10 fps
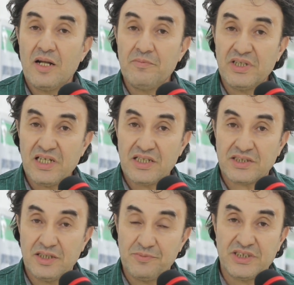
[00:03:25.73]

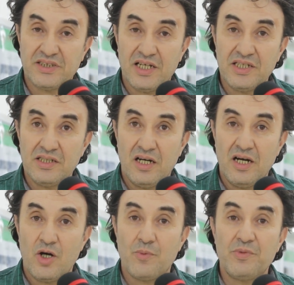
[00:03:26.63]
المدارس
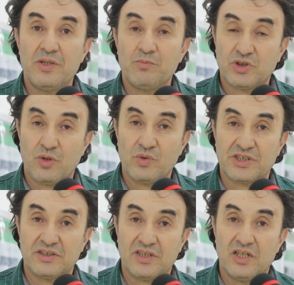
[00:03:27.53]
الابتدائيه ومن
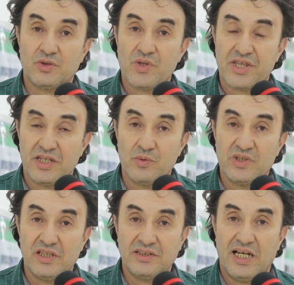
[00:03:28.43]
المتوسطات
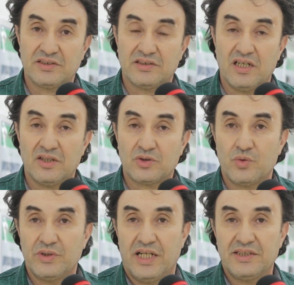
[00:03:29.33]
والثانويات حتى
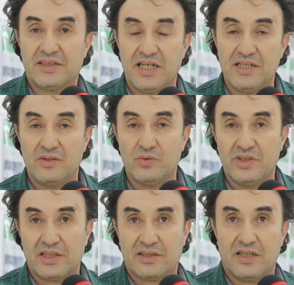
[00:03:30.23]
يكون يعني كاين
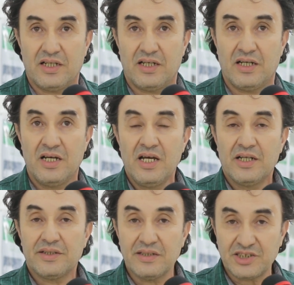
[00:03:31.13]
هناك
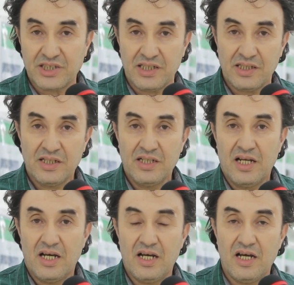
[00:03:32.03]
نشر
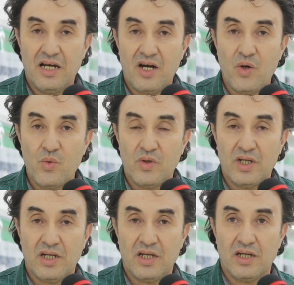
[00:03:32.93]
آه، او
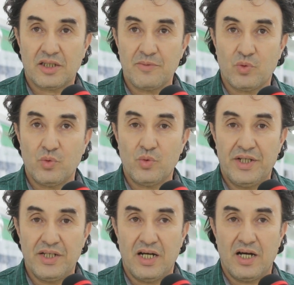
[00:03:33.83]
آه، كما نقولوا
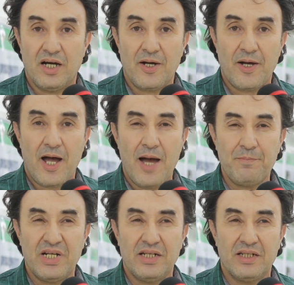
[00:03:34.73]
احنا
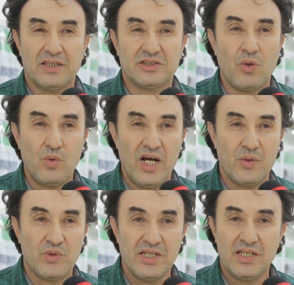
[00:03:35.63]
عمل
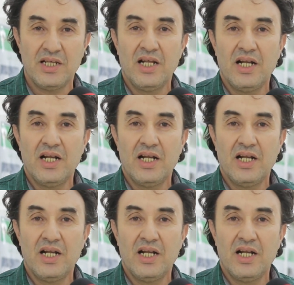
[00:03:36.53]
توعوي